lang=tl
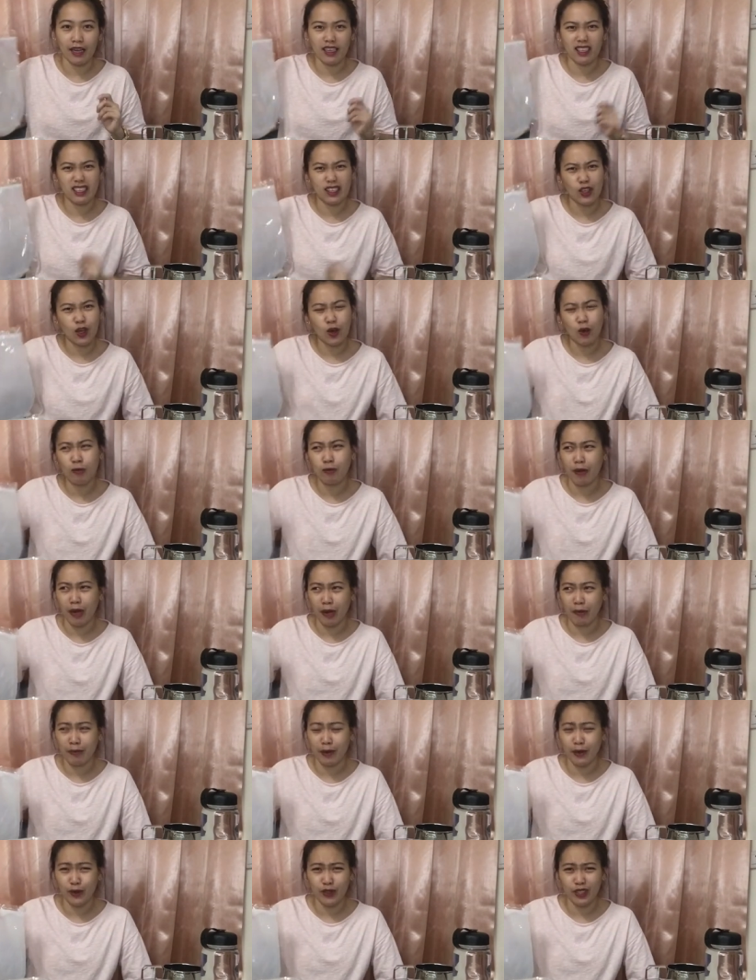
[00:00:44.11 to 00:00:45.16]
Dough bag ba
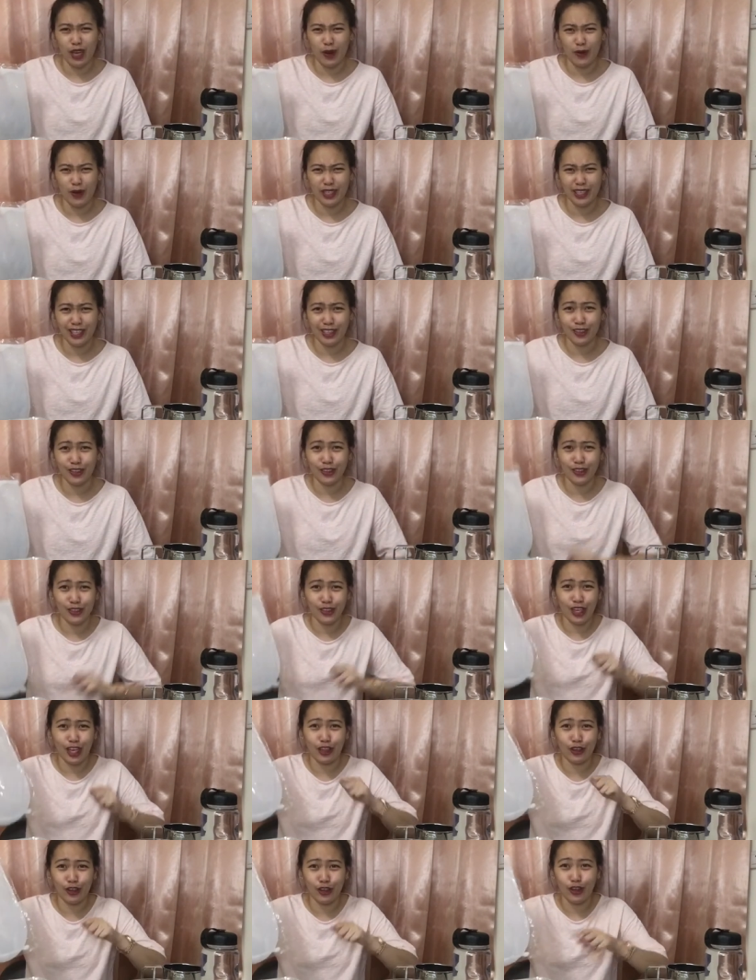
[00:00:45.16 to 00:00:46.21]
yung tawag dito? Yung
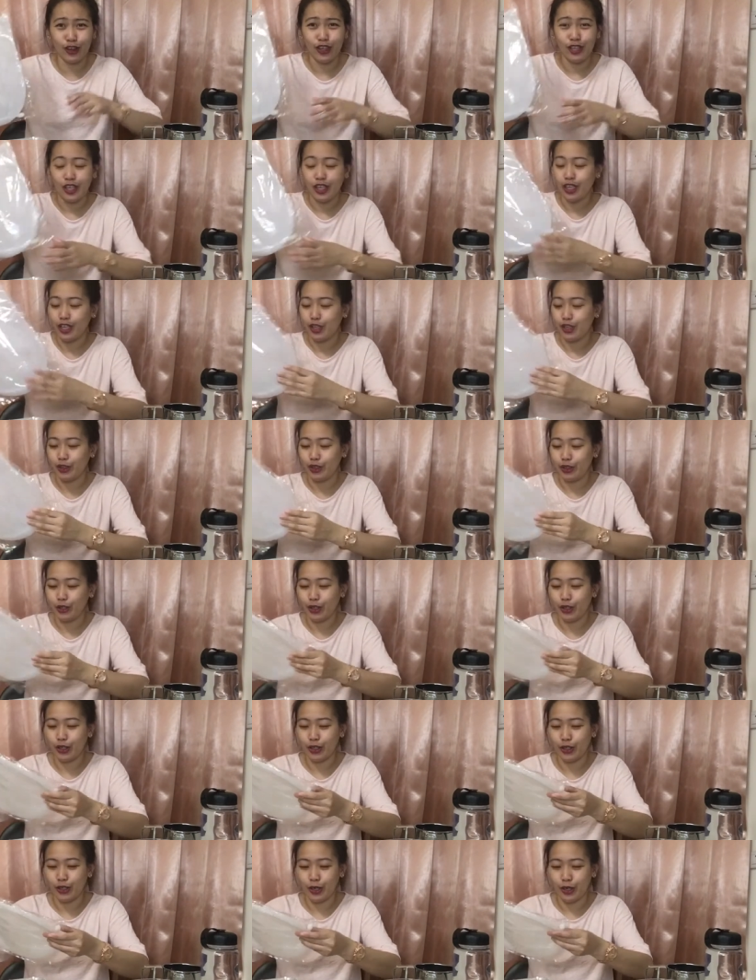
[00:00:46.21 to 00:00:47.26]
ano,
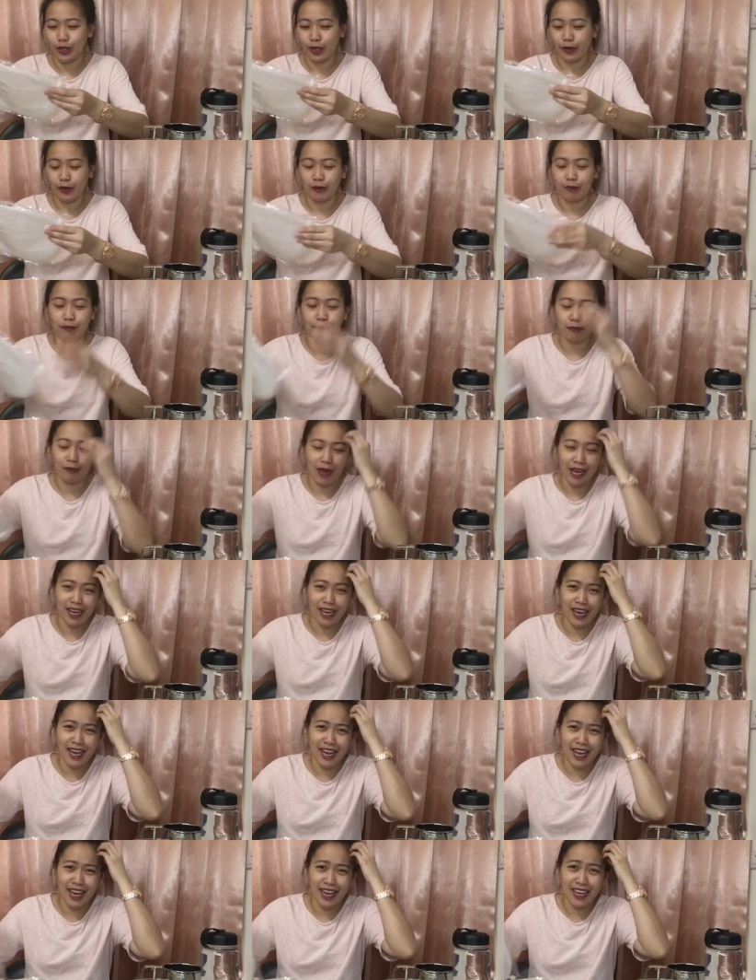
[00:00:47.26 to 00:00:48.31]
yung para,
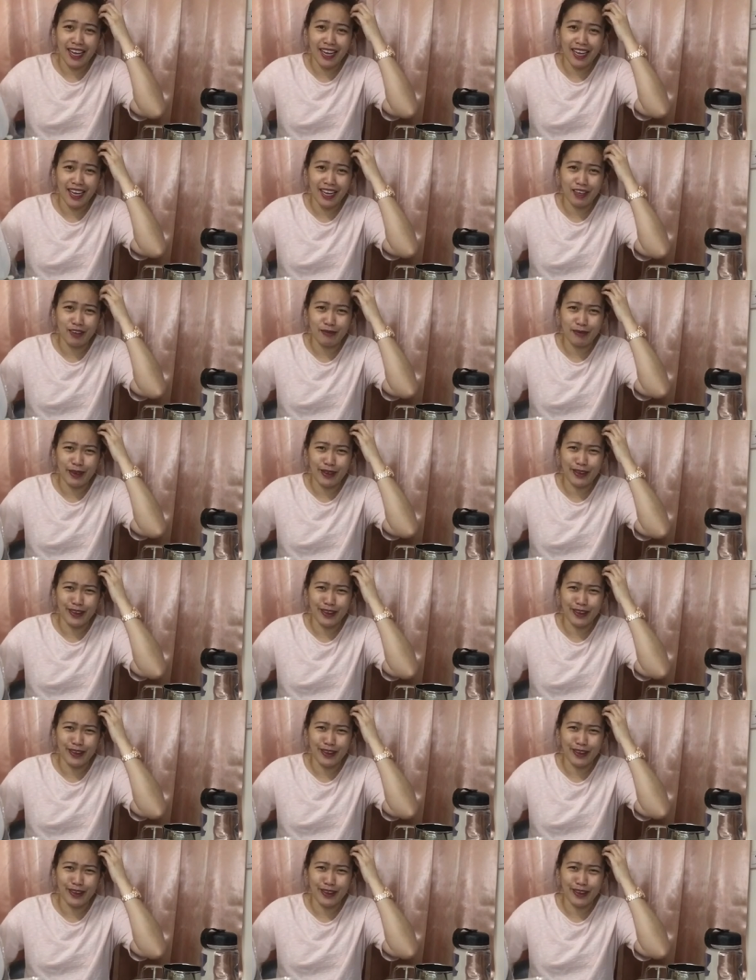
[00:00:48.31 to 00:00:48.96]
ano ba yun?